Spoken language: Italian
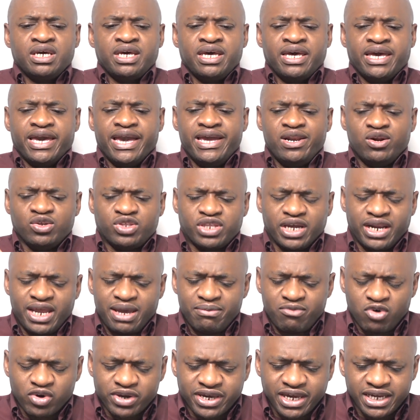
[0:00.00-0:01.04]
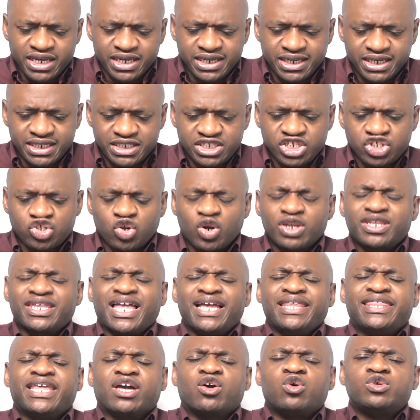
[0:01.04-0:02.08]
E noteremo che ci sono
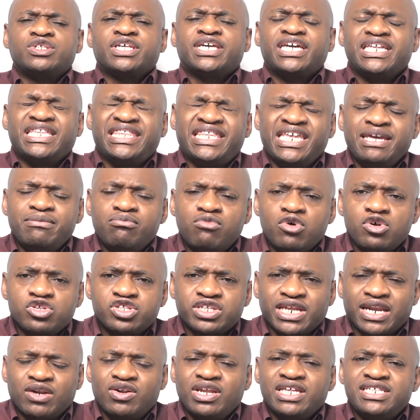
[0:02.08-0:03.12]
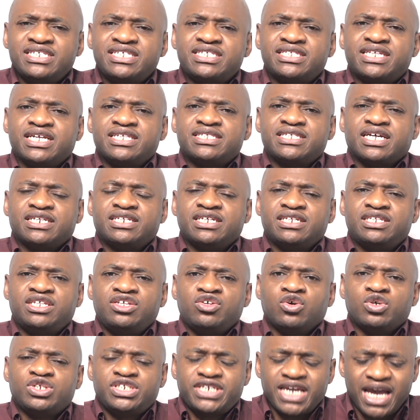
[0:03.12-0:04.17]
tante cose che dimostrano l'esistenza di
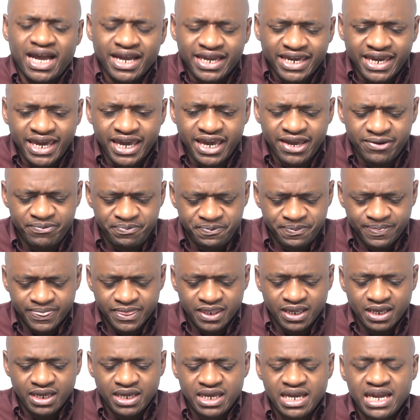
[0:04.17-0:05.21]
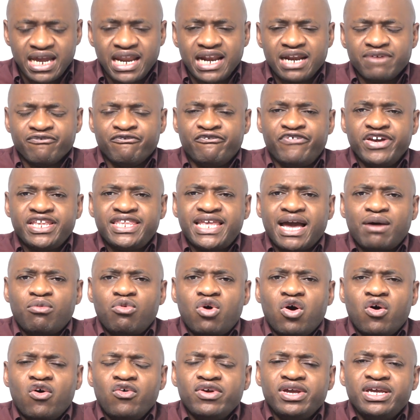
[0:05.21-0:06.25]
Dio. C'è anche,
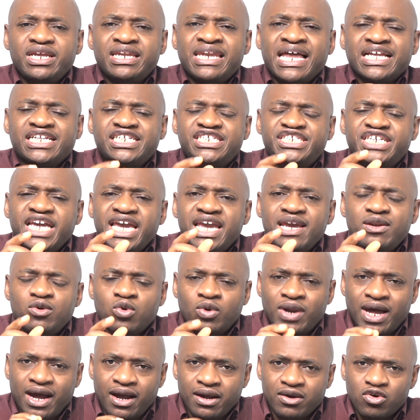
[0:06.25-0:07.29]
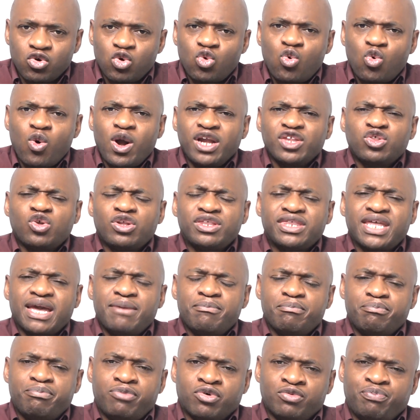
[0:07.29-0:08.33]
vediamo la cellula. Quanto
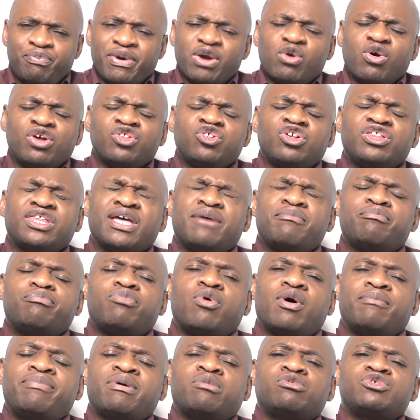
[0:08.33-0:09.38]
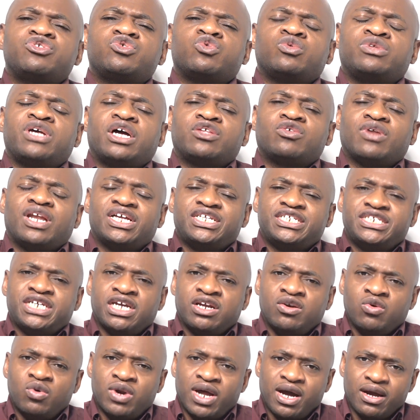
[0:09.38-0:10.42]
tempo, per quanto tempo abbiamo studiato la
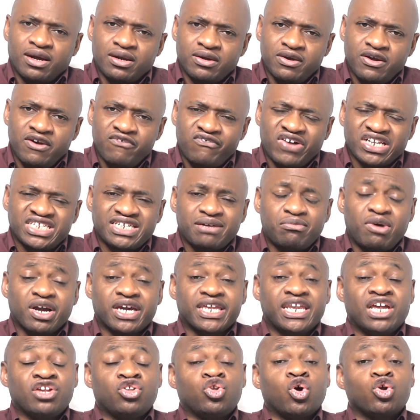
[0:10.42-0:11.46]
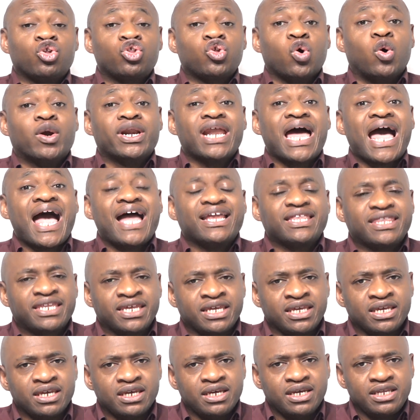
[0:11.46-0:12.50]
cellula? facciamo anche dei dottorati
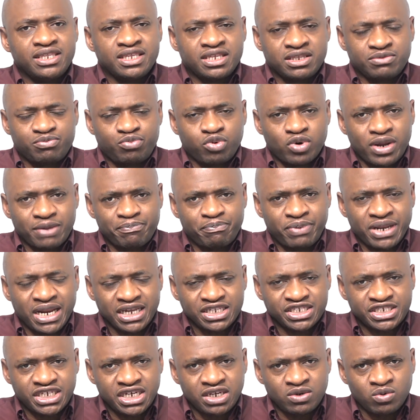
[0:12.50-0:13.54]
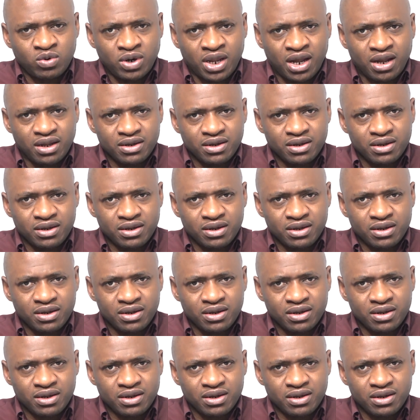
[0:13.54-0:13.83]
per la, per la cellula.